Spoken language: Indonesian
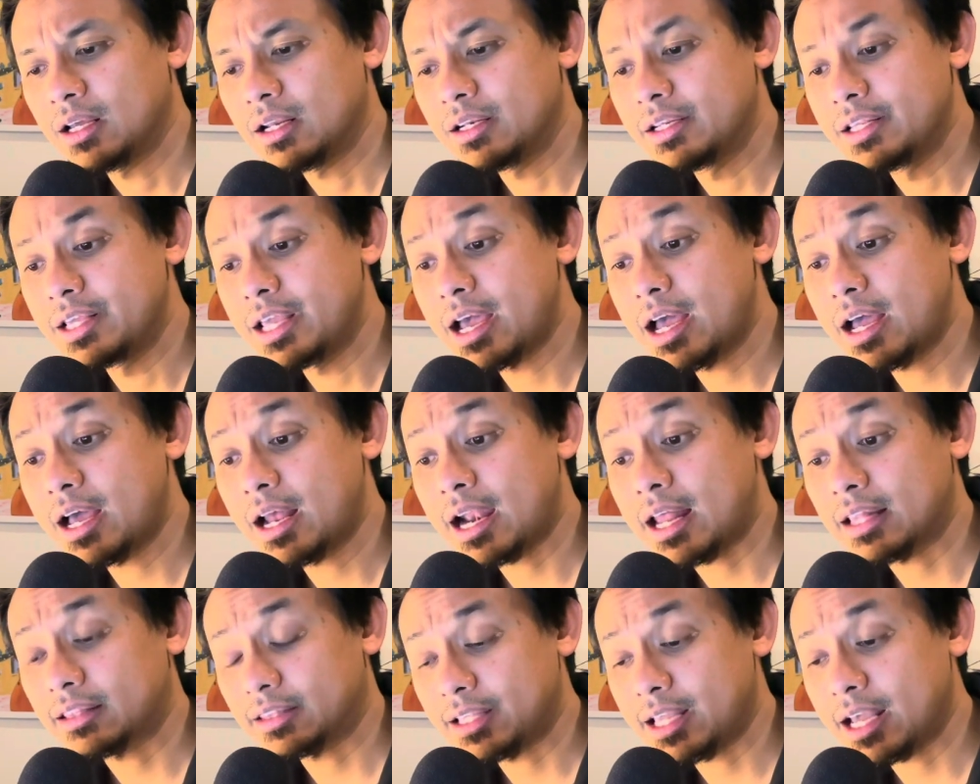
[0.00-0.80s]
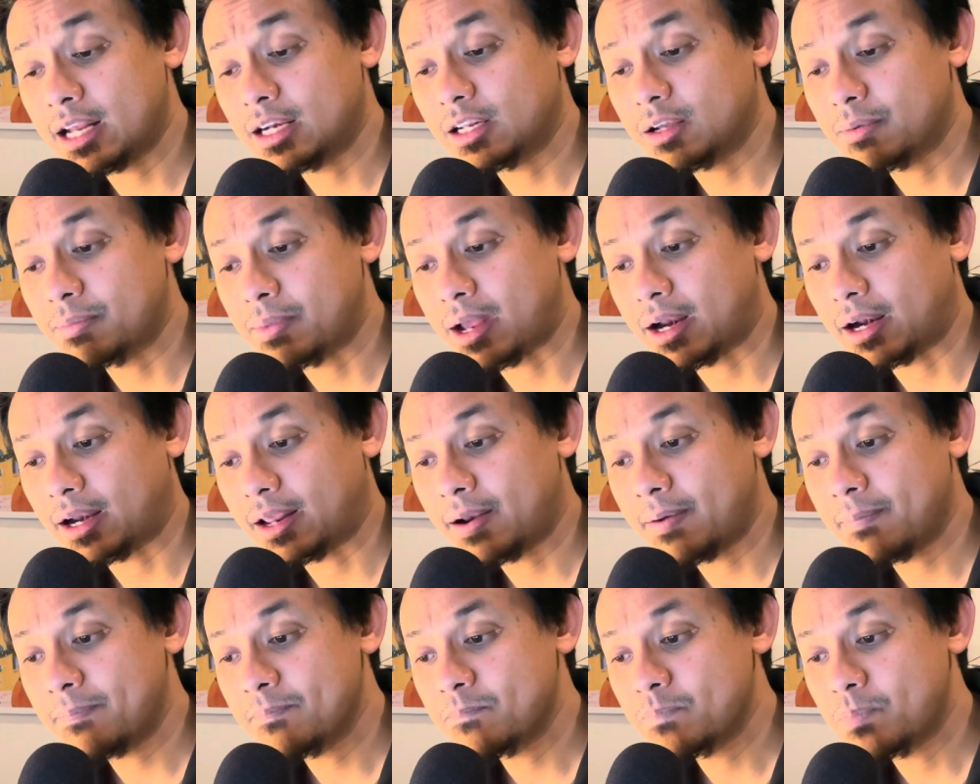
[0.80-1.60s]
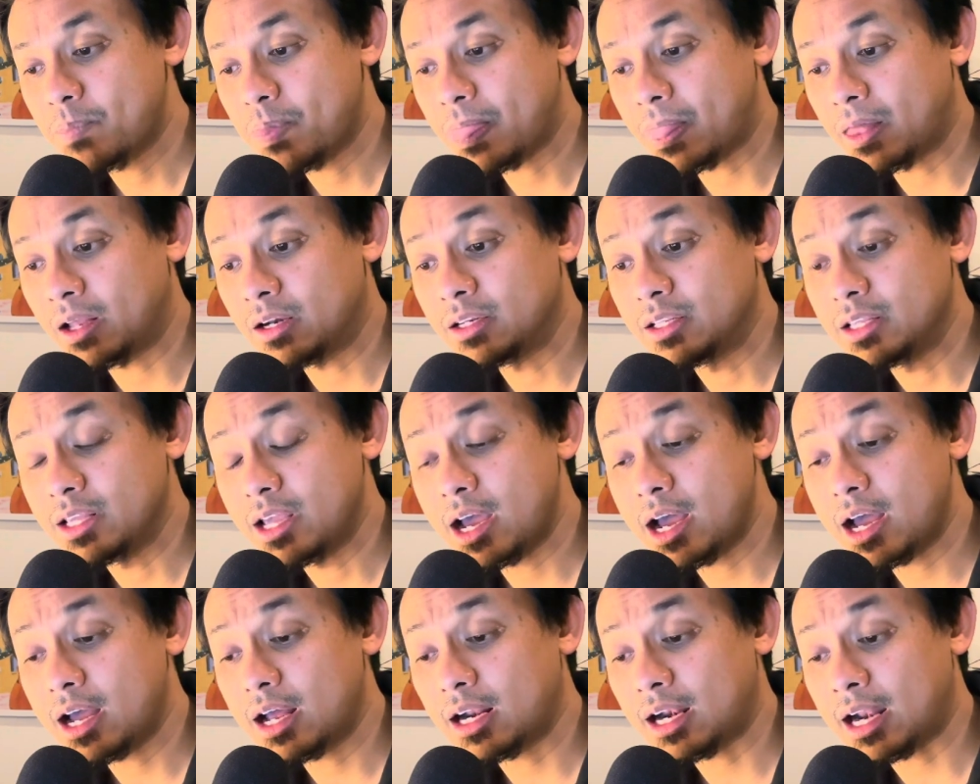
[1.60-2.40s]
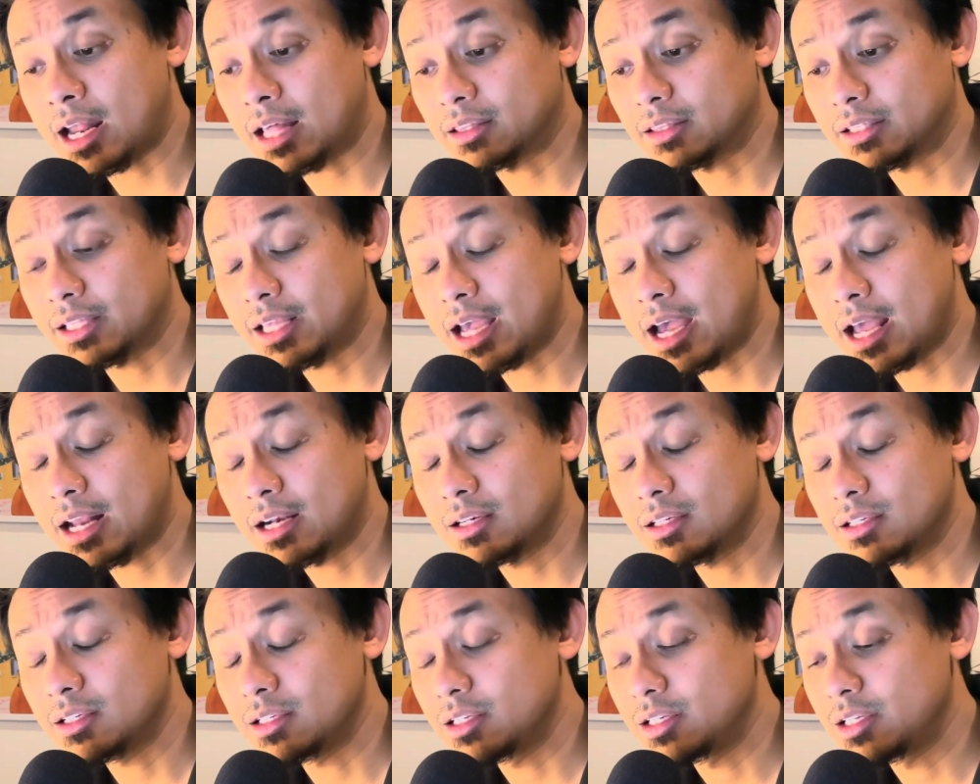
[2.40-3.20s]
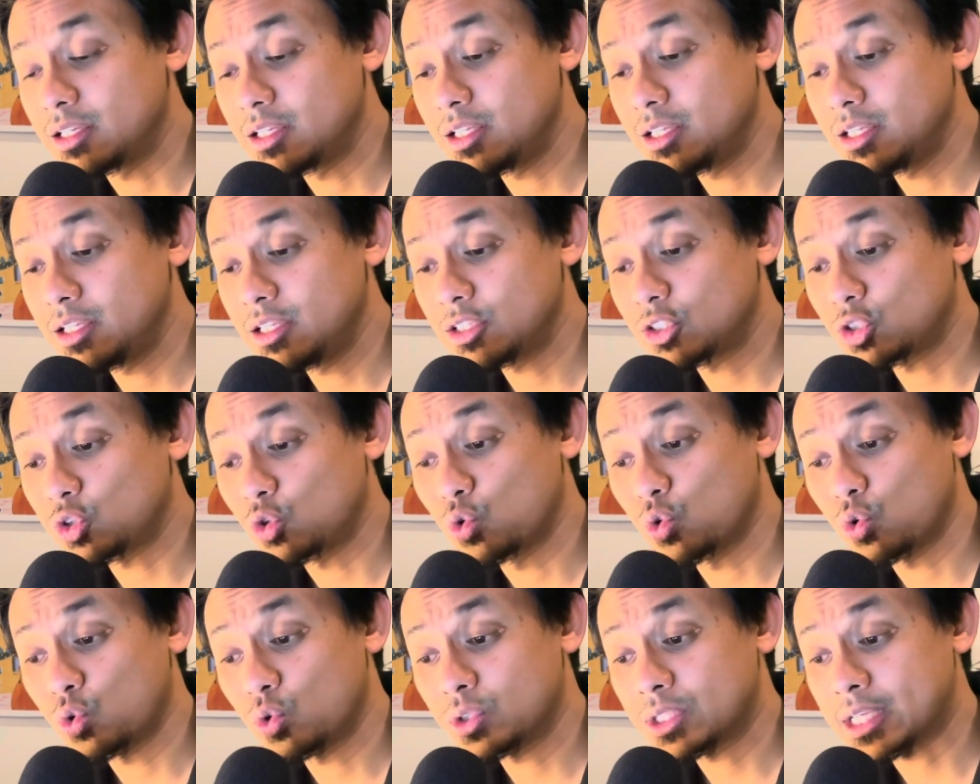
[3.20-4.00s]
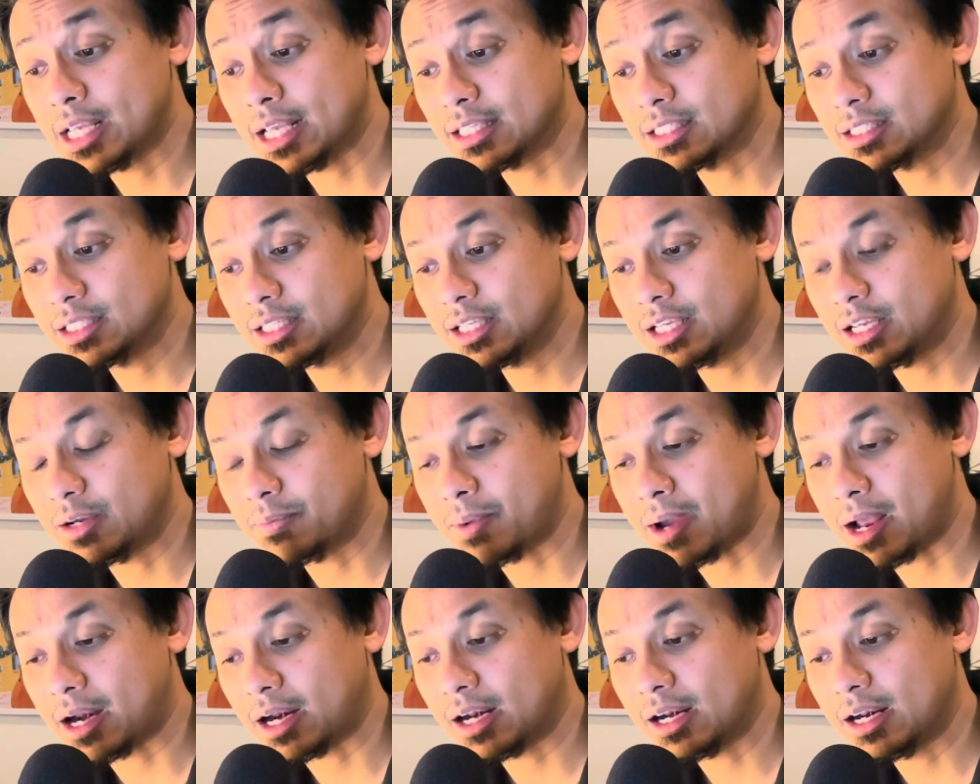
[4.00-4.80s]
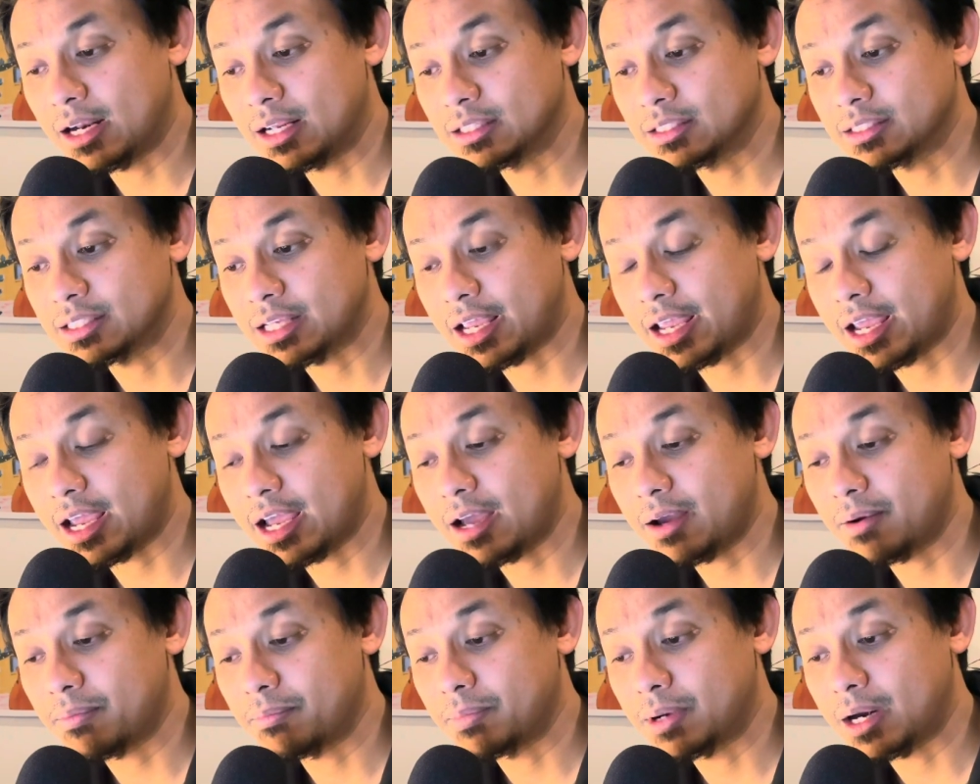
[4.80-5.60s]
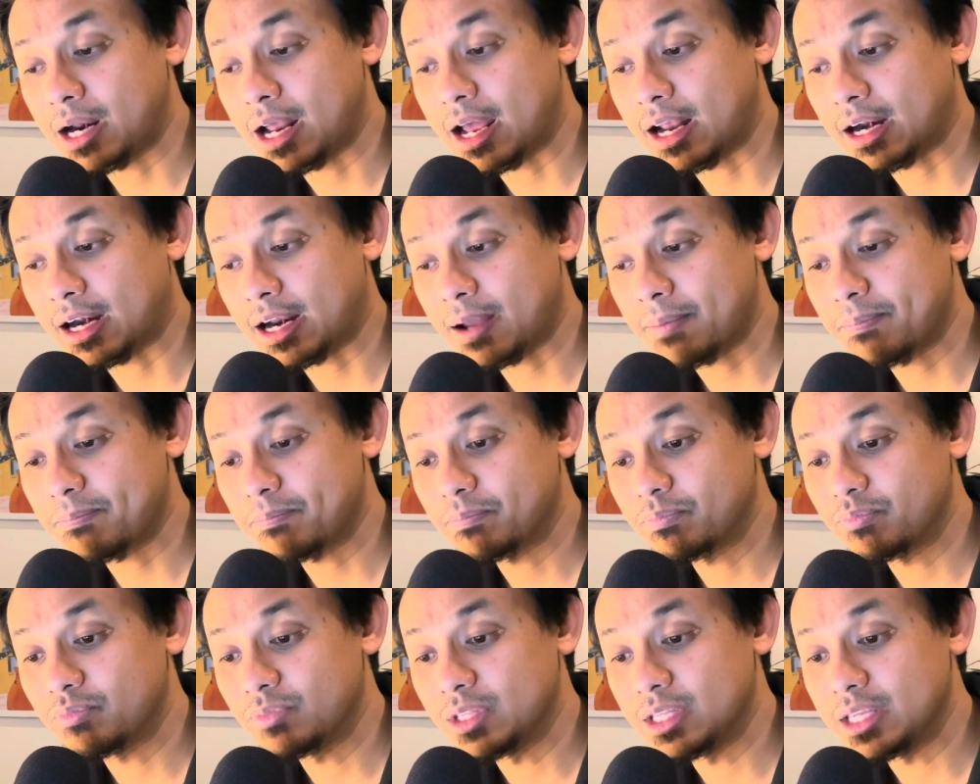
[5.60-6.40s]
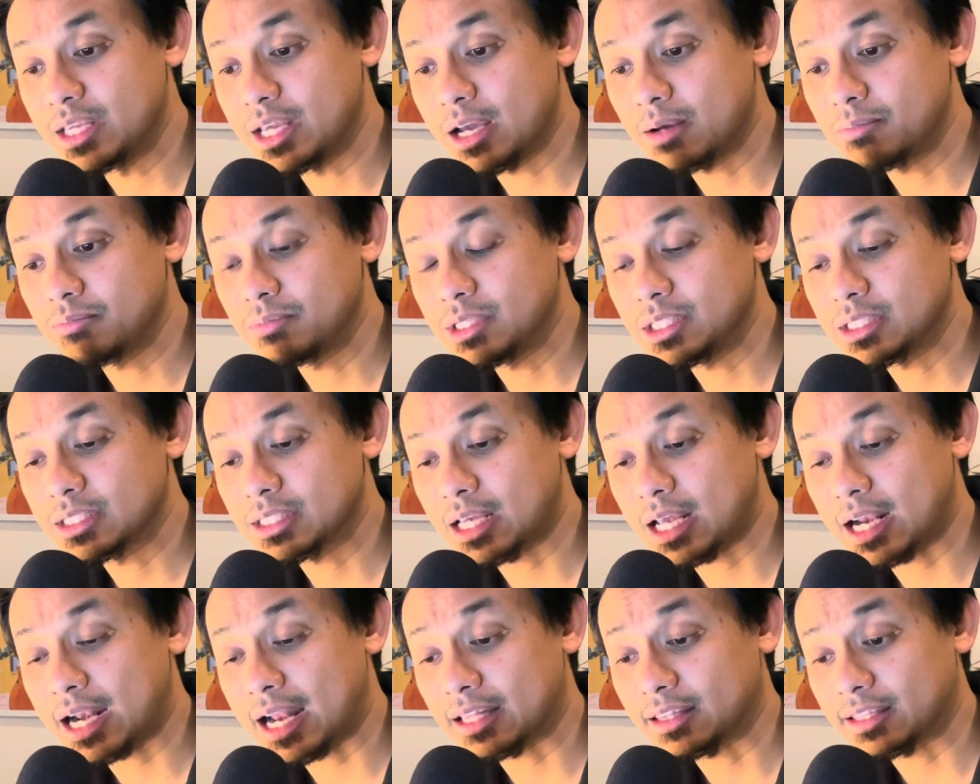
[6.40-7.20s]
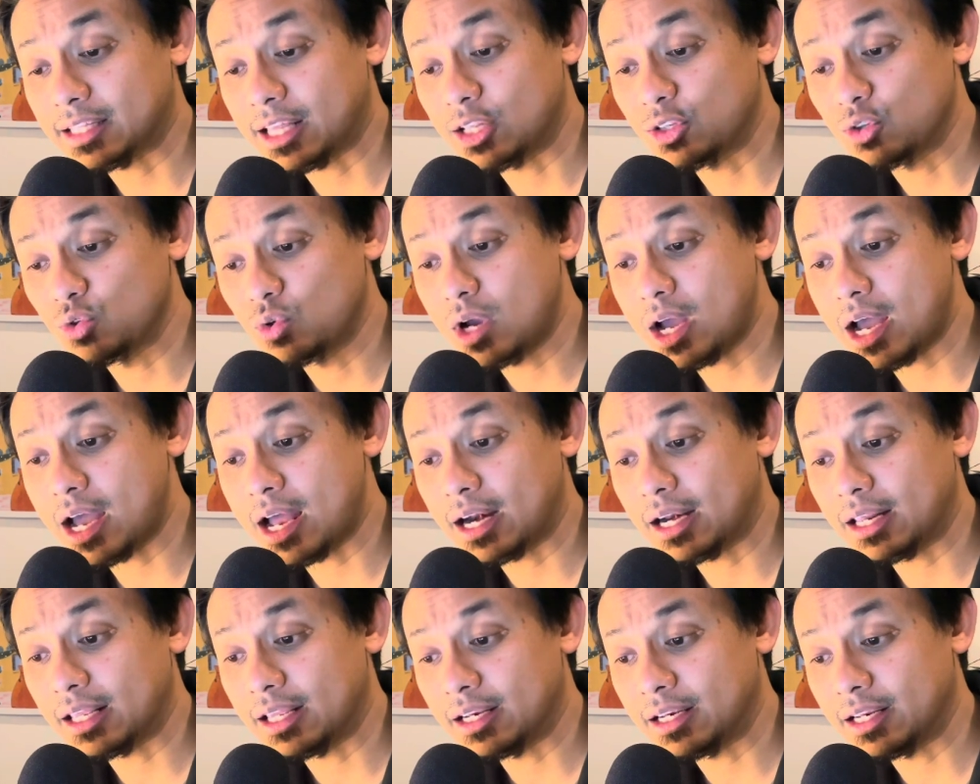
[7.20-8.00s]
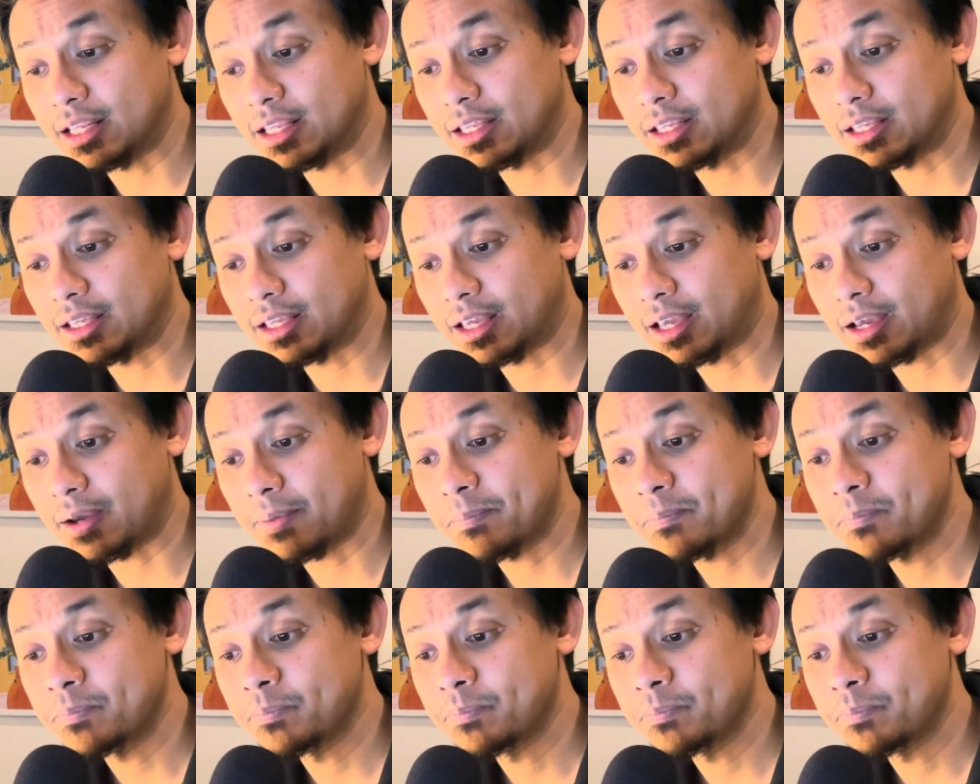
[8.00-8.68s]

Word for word: dia latihan kemarin dia latihan di seluruh sesi kemarin dan saya berharap dia bisa latihan juga hari ini ya